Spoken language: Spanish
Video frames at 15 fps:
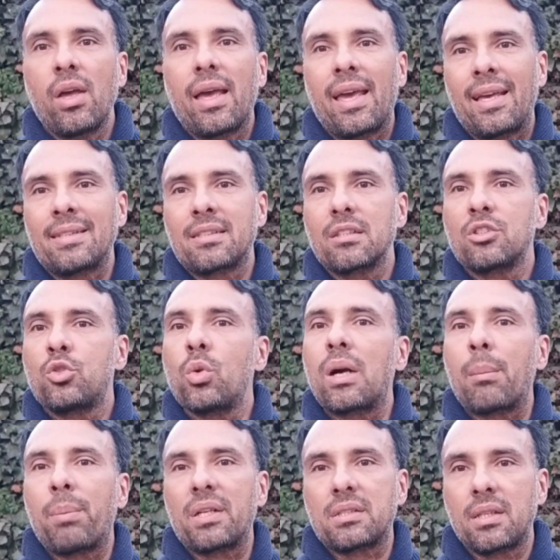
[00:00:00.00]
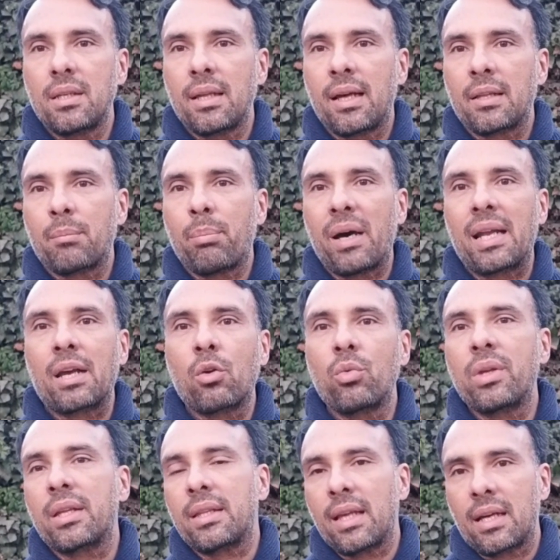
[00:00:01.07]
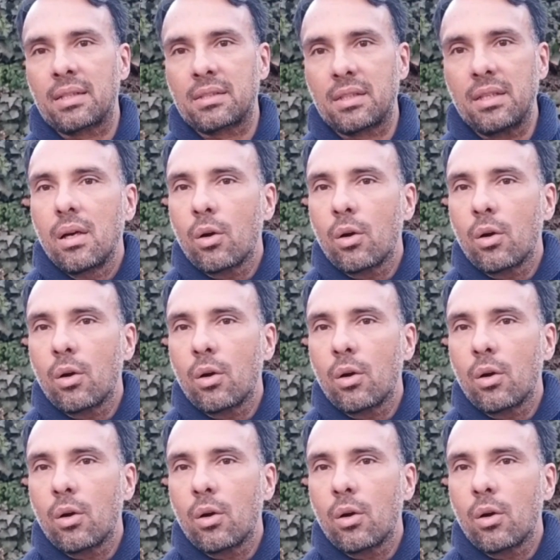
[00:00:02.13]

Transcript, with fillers: es su capacidad para conectarse